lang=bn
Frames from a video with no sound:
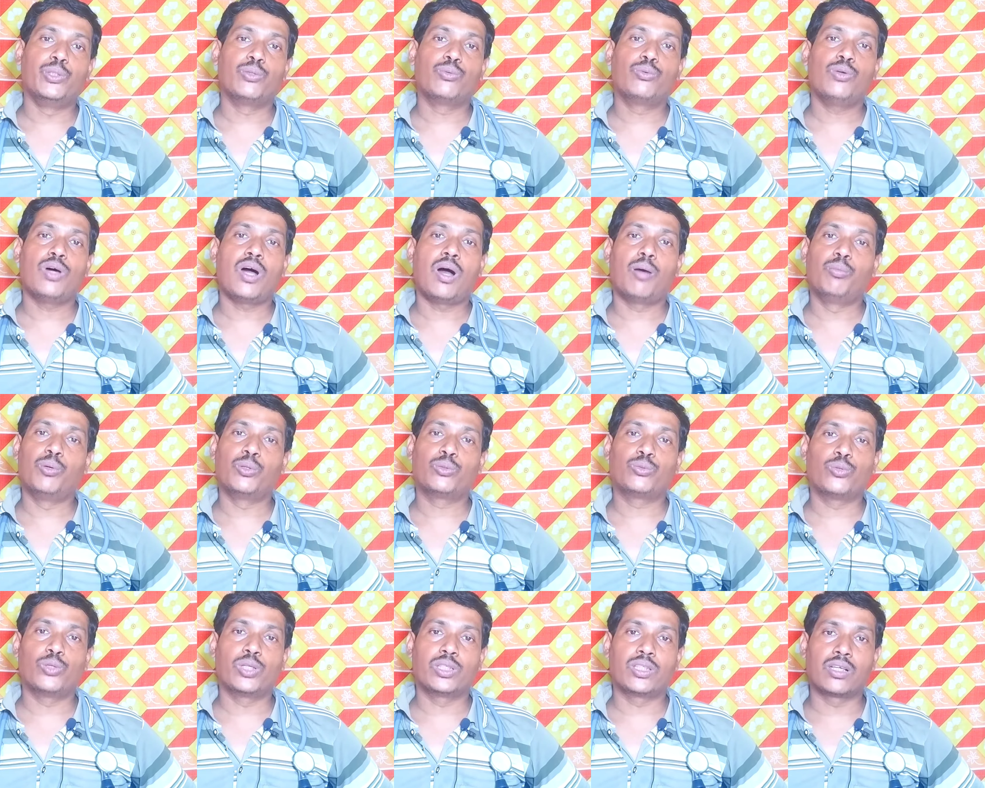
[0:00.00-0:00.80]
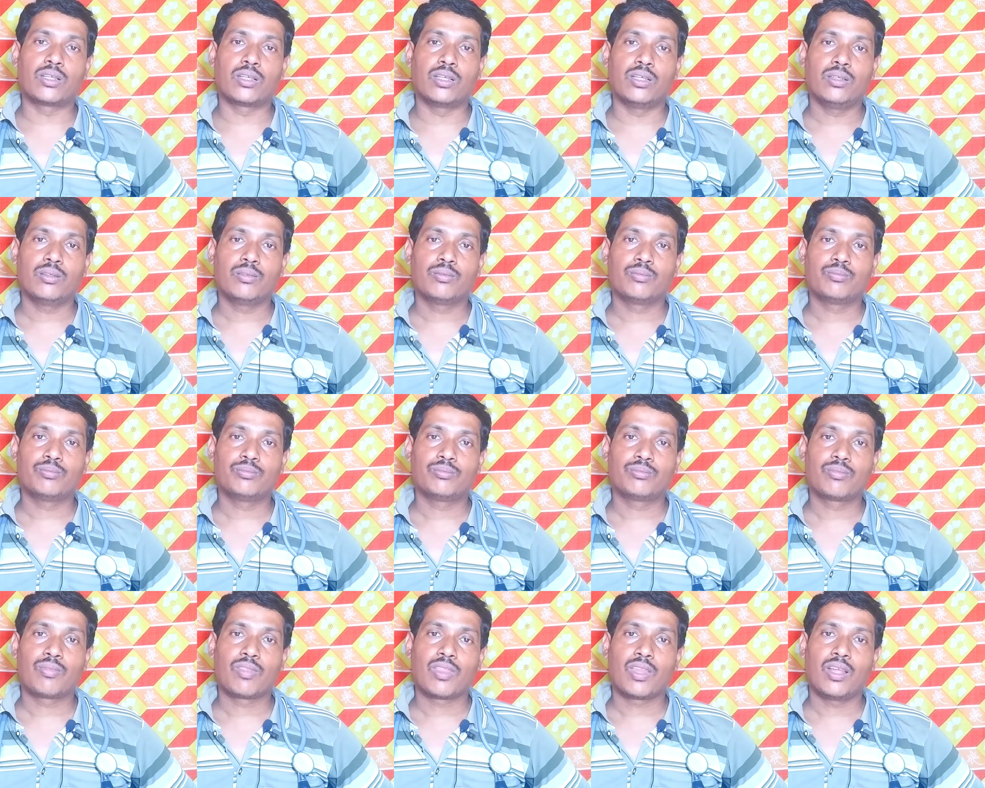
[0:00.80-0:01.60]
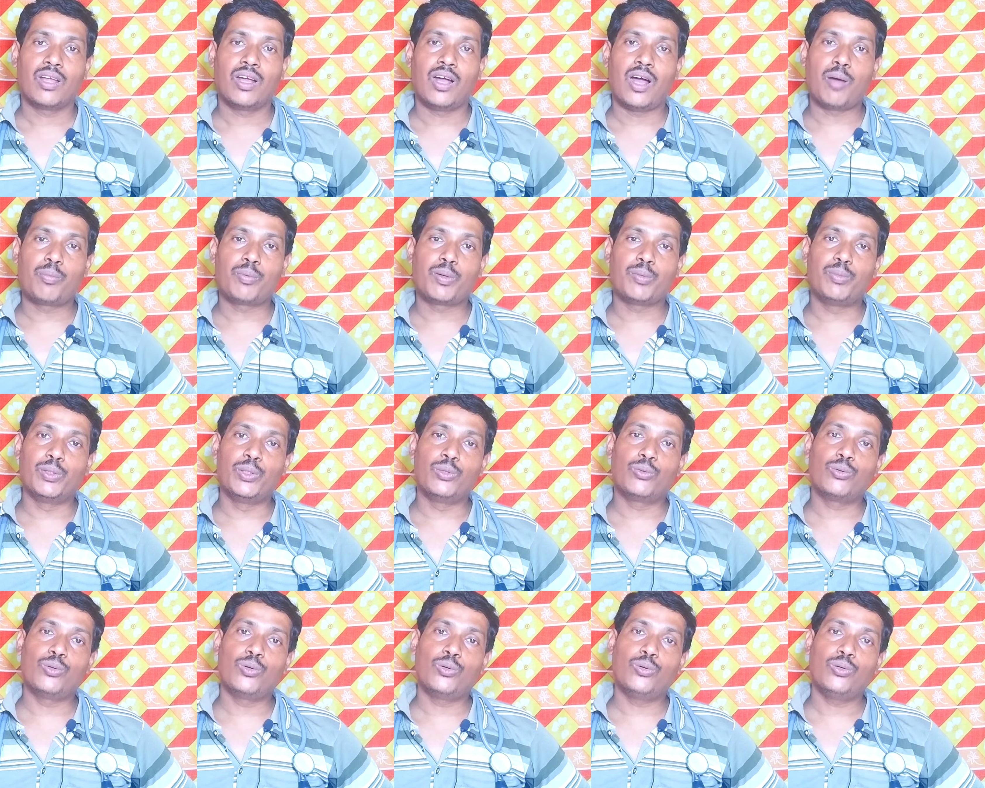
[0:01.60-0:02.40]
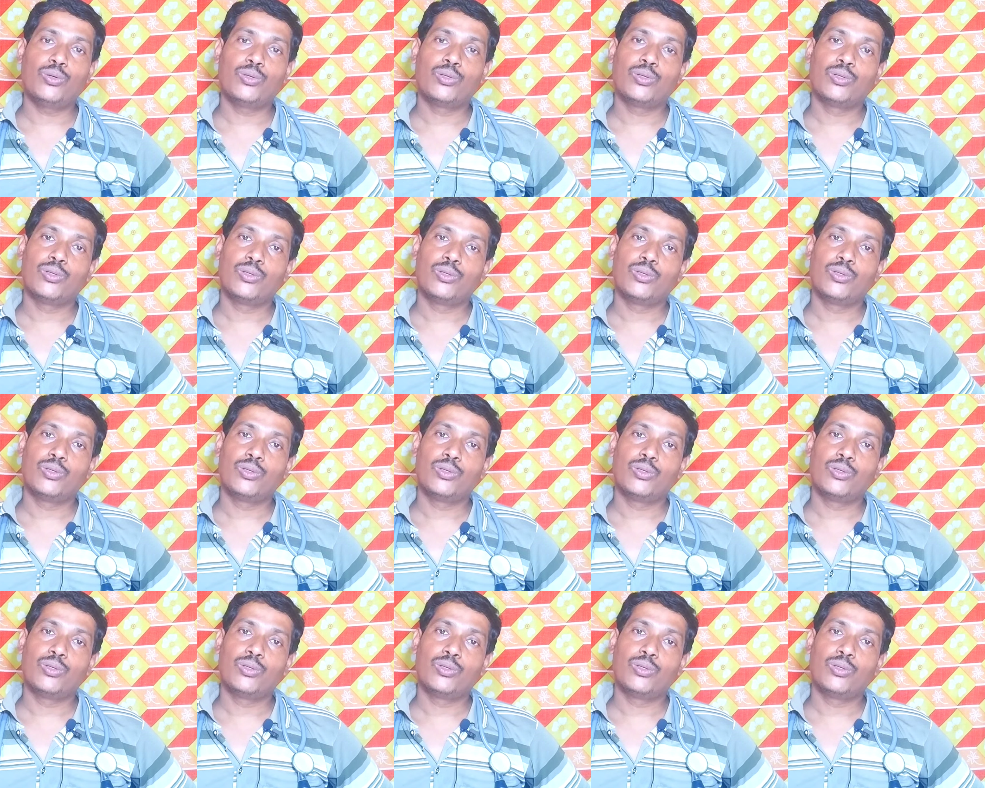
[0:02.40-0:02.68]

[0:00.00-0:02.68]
ভিডিওগুলো আপলোড করে থাকি আপনার ভিডিওগুলো